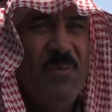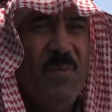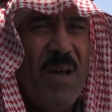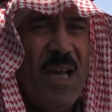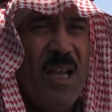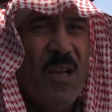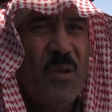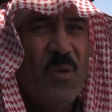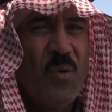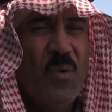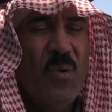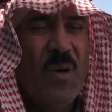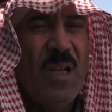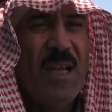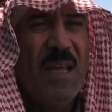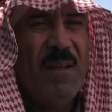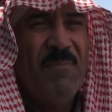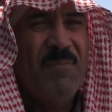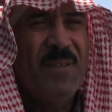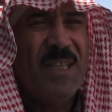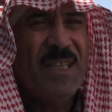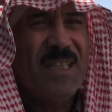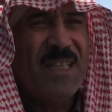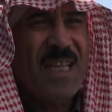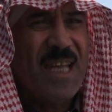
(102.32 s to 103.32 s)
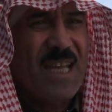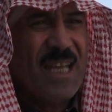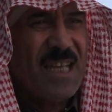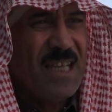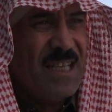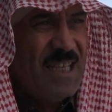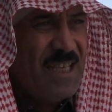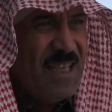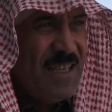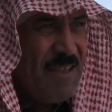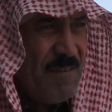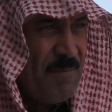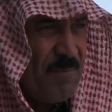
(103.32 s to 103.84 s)
مع القوى الأمن
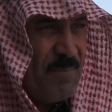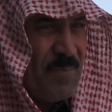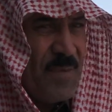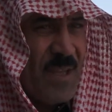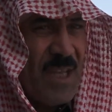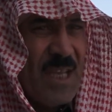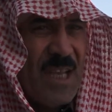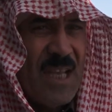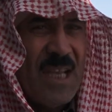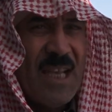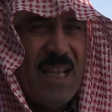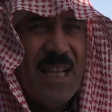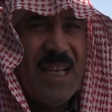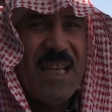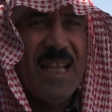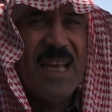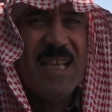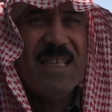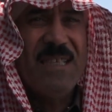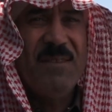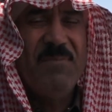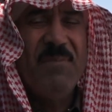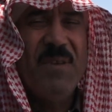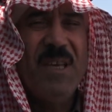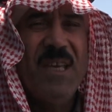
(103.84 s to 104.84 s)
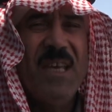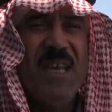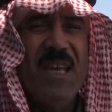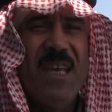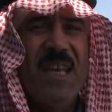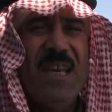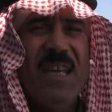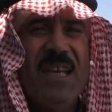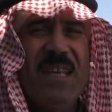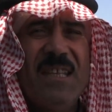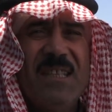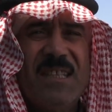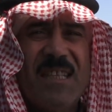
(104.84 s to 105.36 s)
الداخلي لازم
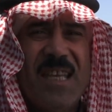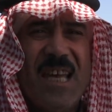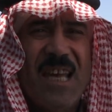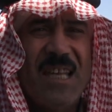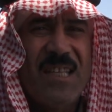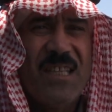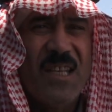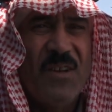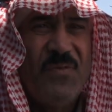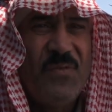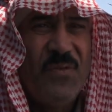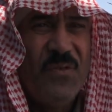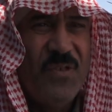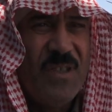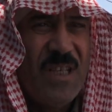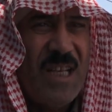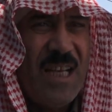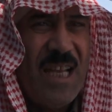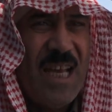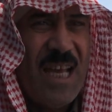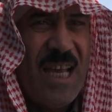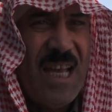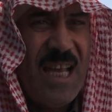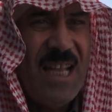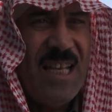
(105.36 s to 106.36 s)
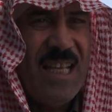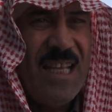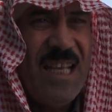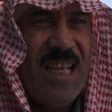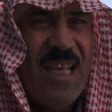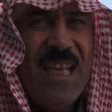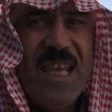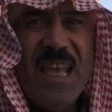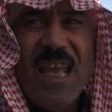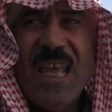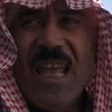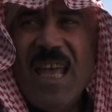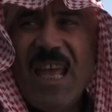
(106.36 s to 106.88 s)
يتكاتفون الأهالي
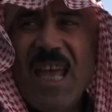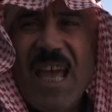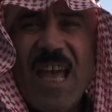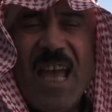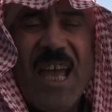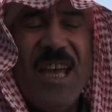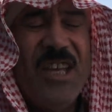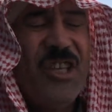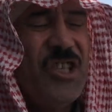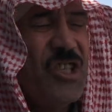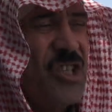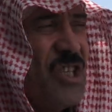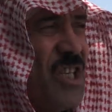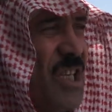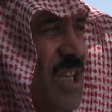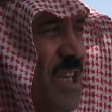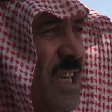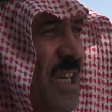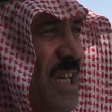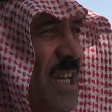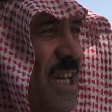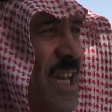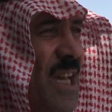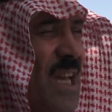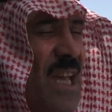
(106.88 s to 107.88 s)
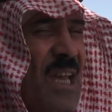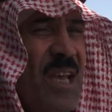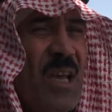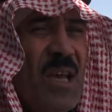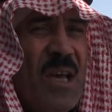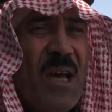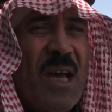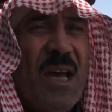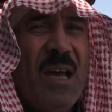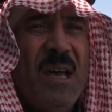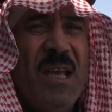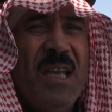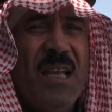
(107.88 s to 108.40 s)
أي شيء
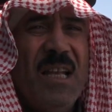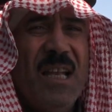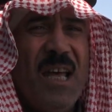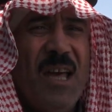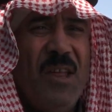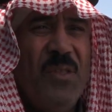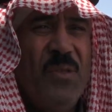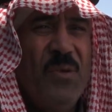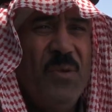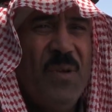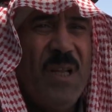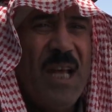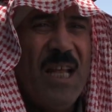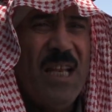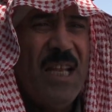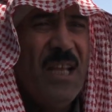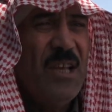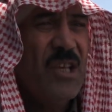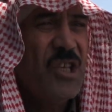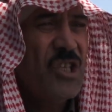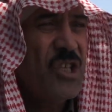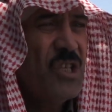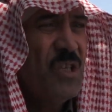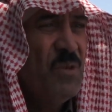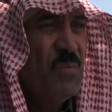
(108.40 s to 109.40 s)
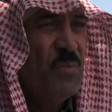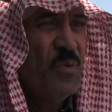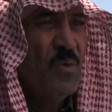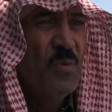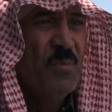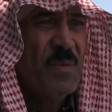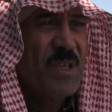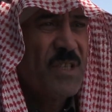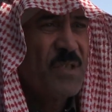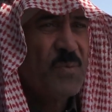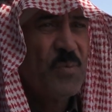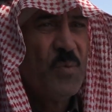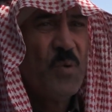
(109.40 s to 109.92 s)
آه، يلاحظون عليه شيء مو
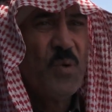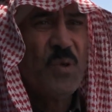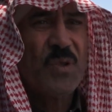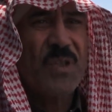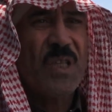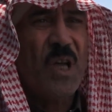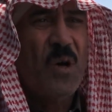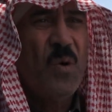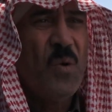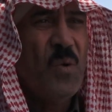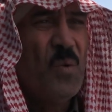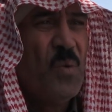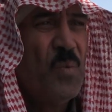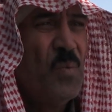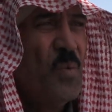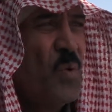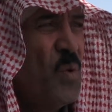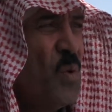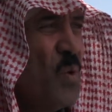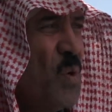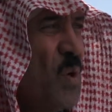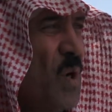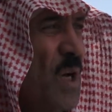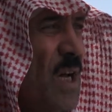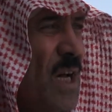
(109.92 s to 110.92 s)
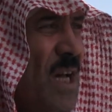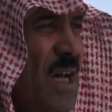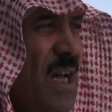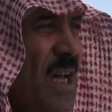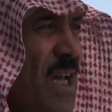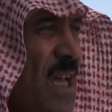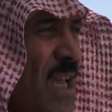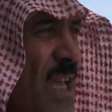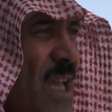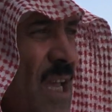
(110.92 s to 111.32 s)
مضبوط أو مو آه،